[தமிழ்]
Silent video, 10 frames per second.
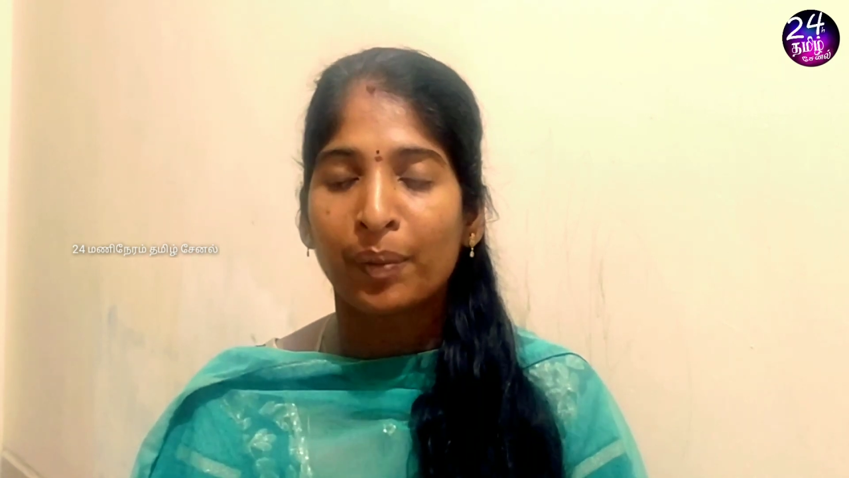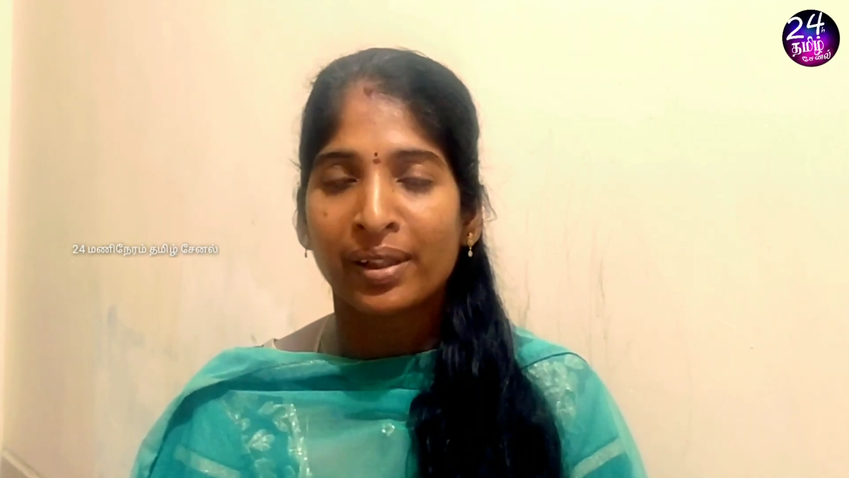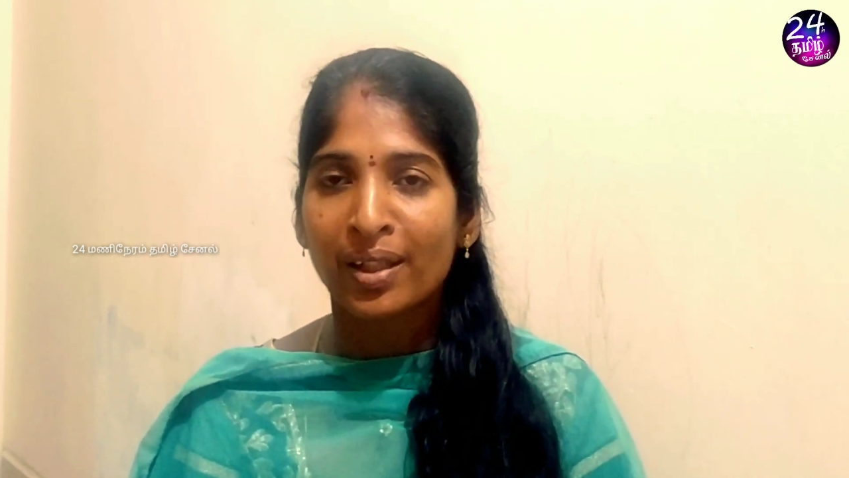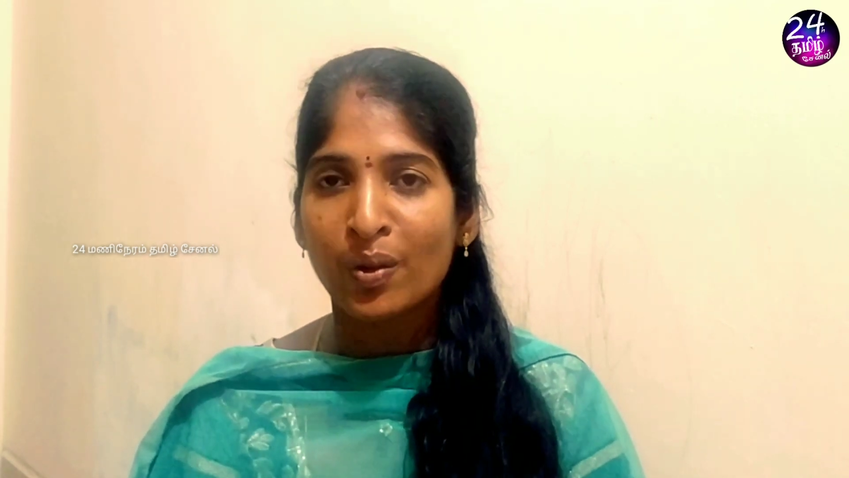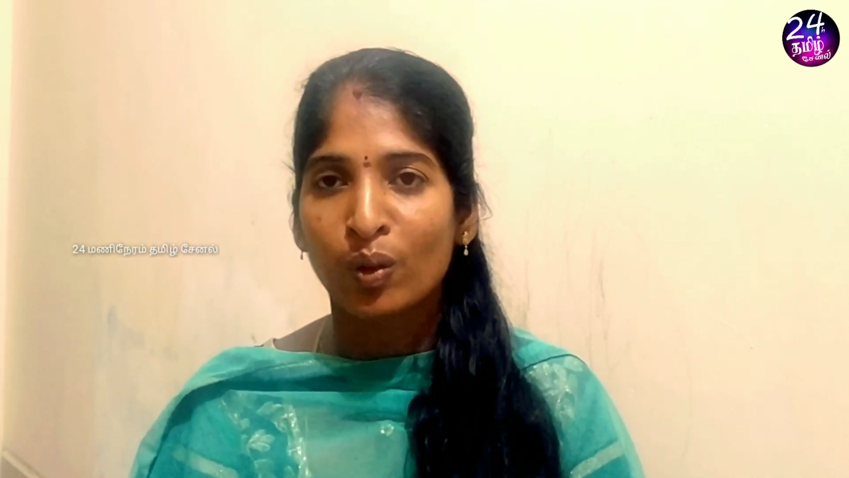
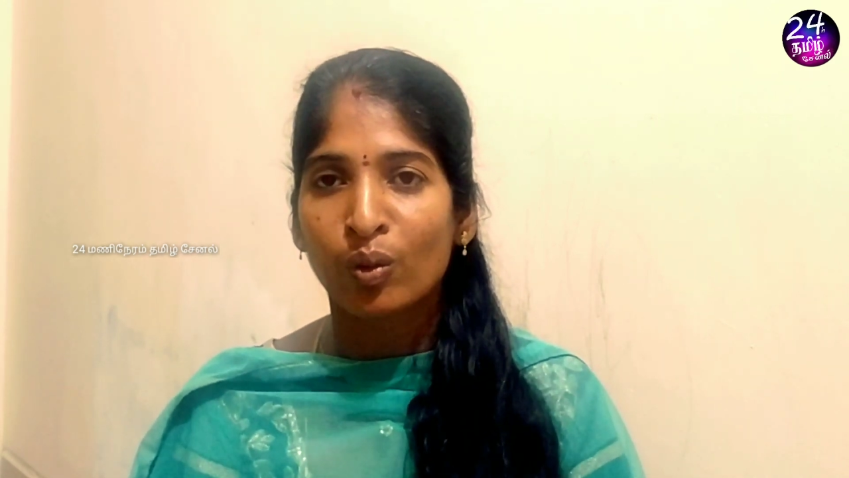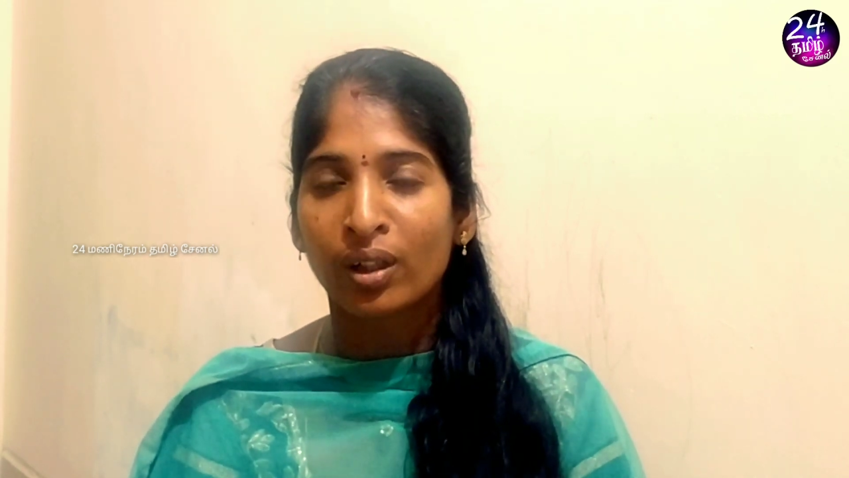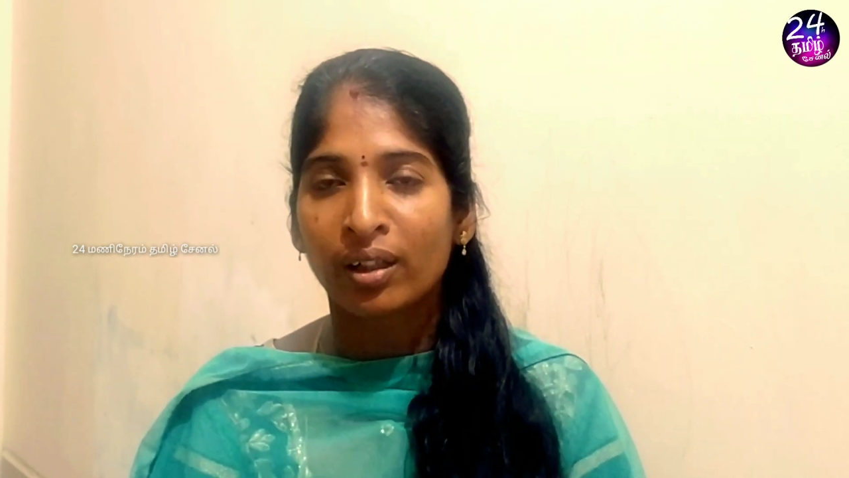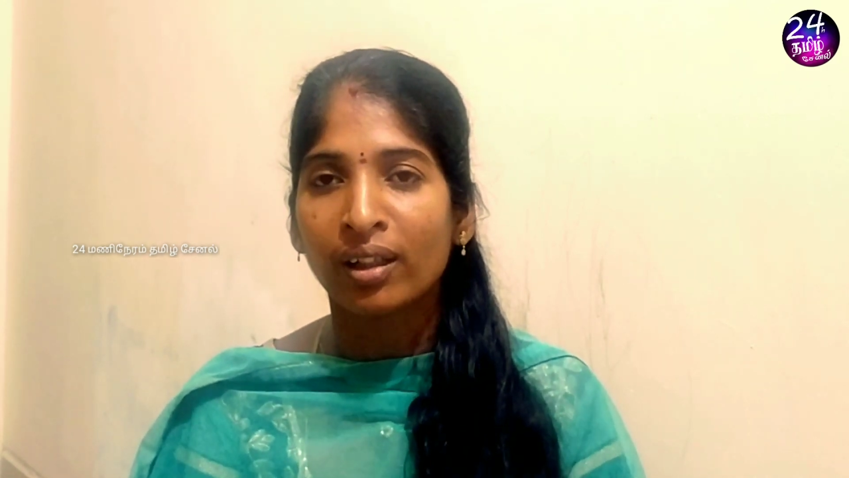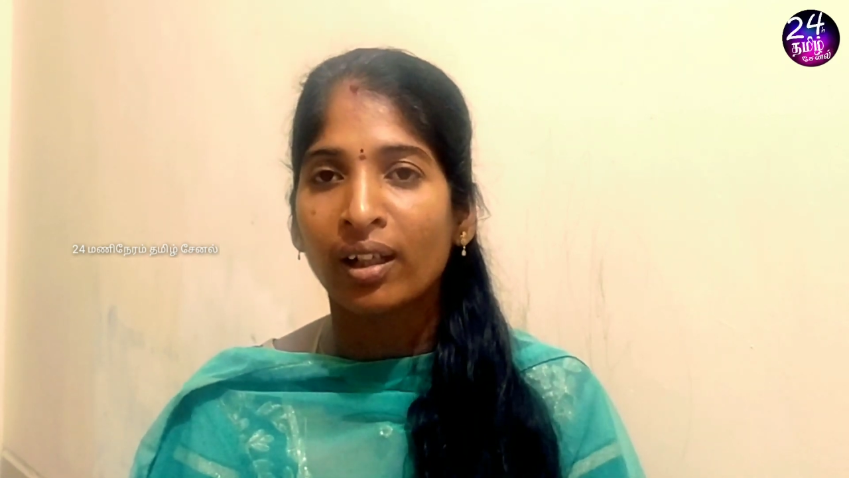அப்படின்னு தான்
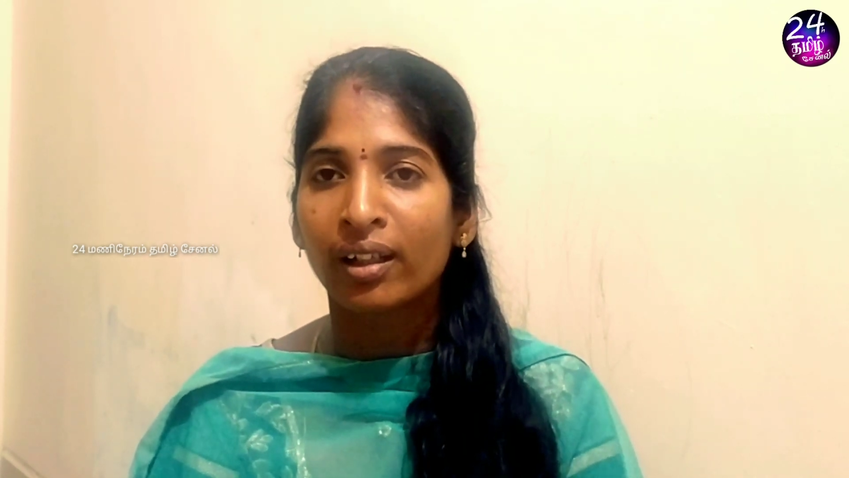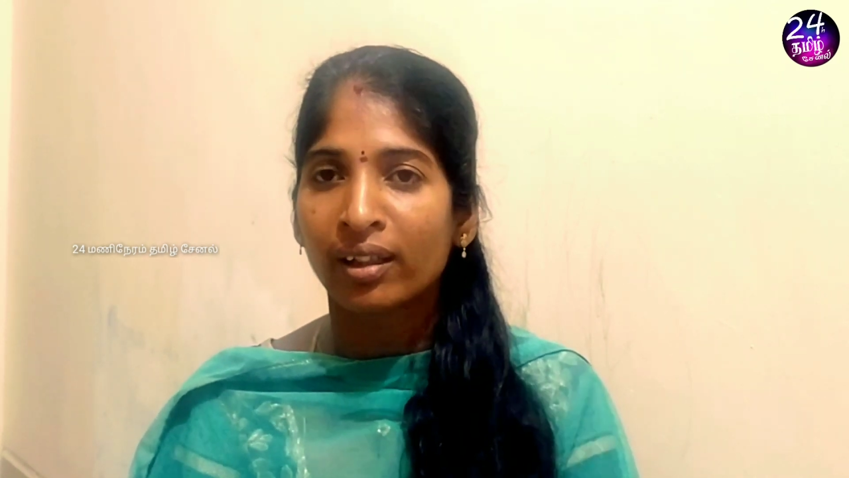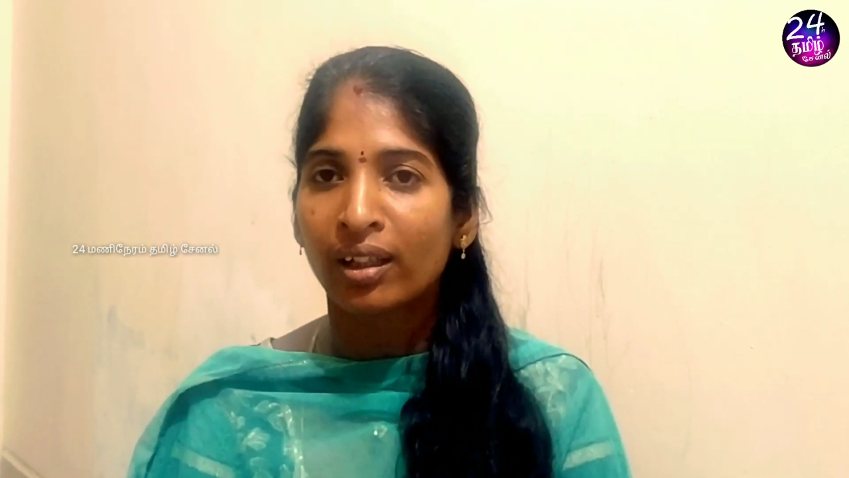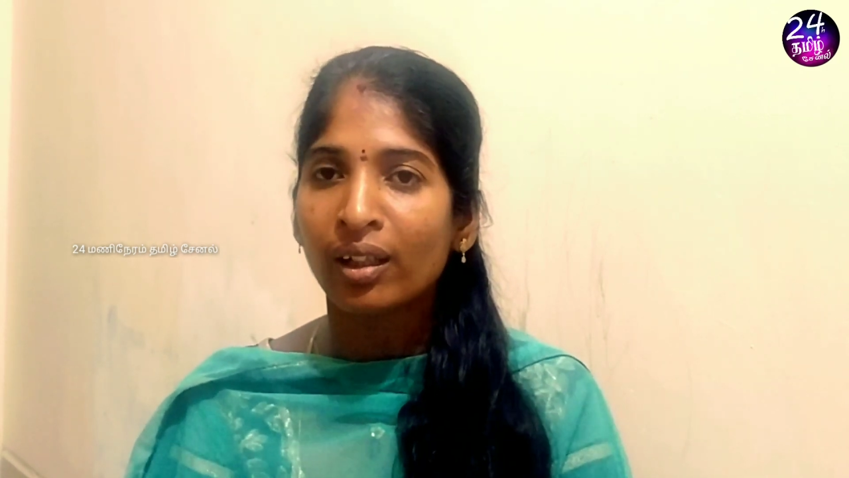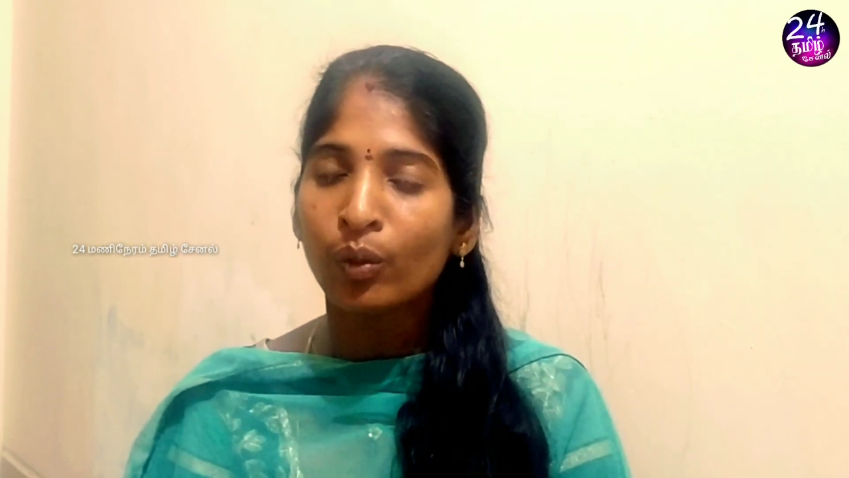சொல்லுவாங்க
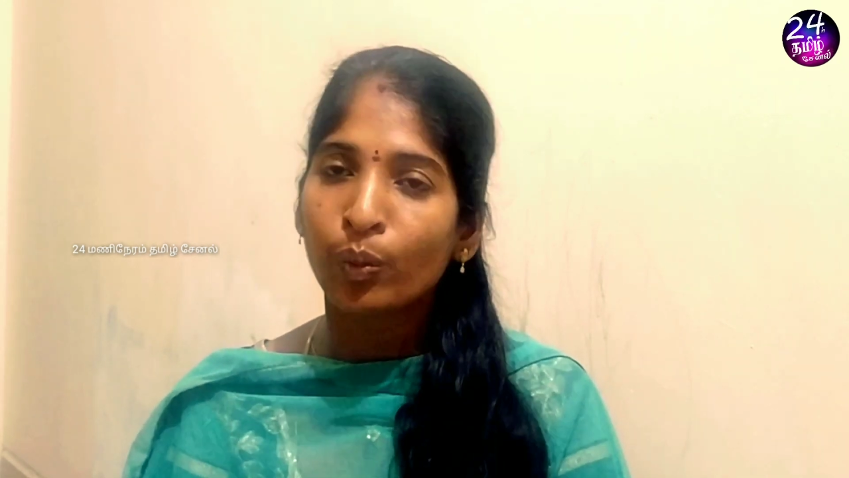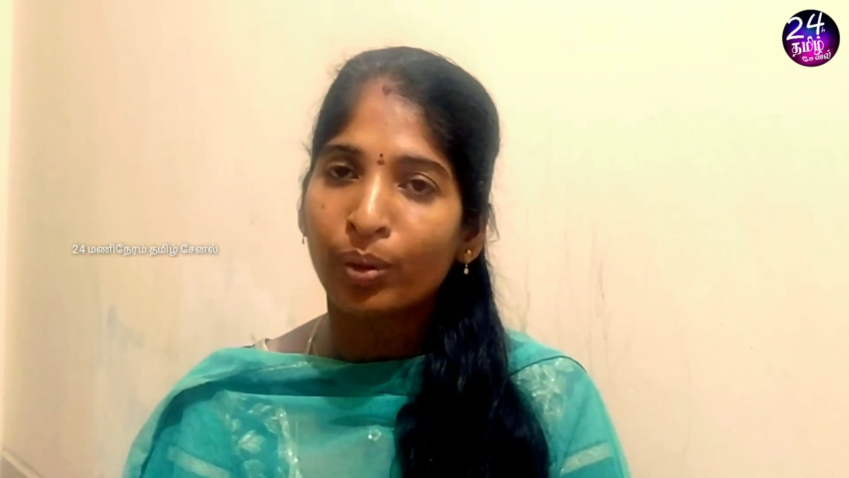அதனால்